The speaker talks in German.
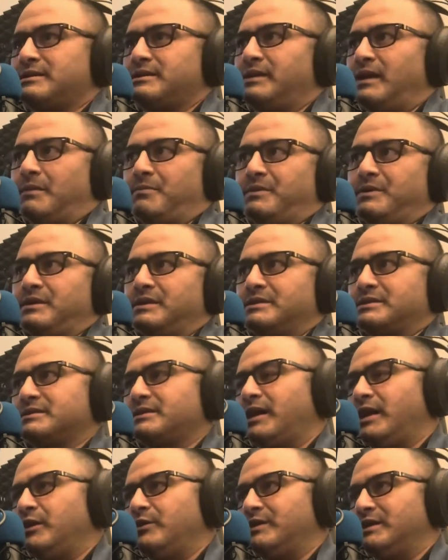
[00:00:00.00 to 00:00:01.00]
Knappe jetzt
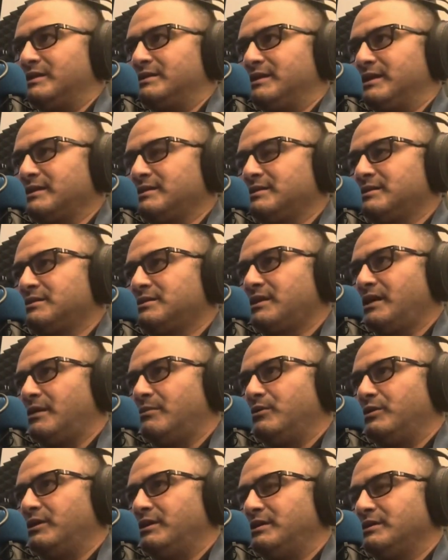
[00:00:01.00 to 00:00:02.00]
360
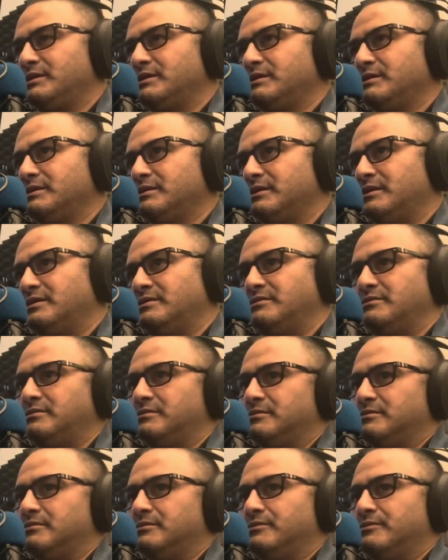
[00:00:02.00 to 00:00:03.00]

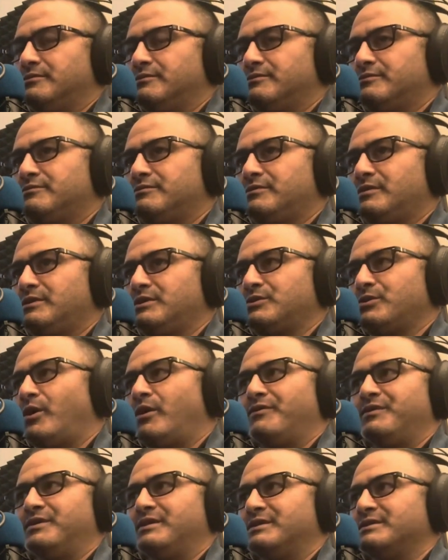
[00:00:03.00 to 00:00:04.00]
Abonnenten ich
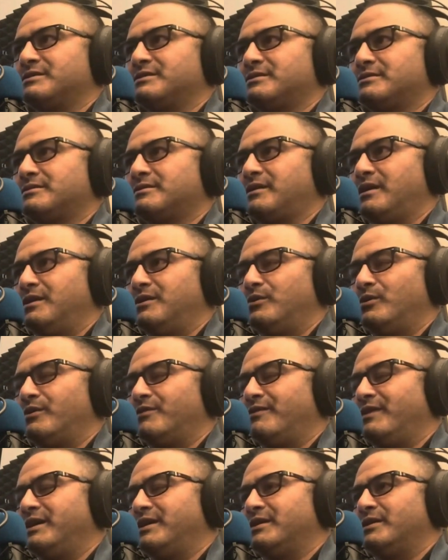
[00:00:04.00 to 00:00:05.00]
hoffe, das kann noch
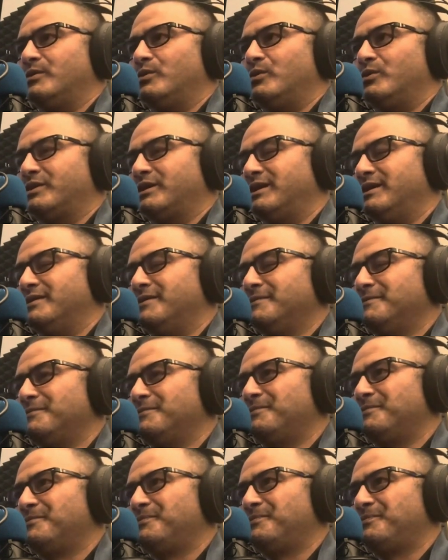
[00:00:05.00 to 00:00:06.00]
weiter hochgehen.
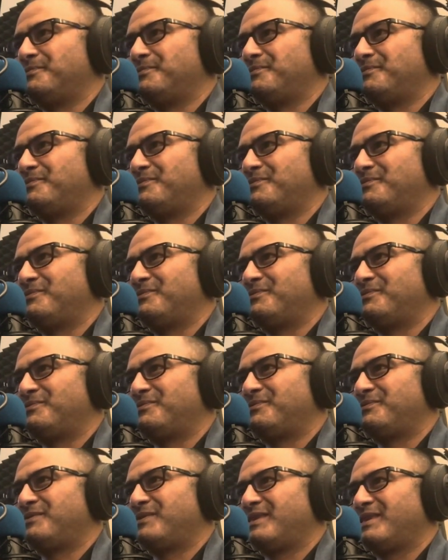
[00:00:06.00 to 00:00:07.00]
Na, ich denke mal,
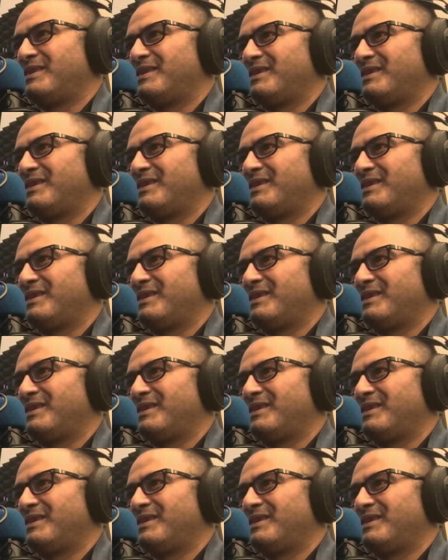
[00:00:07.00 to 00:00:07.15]
die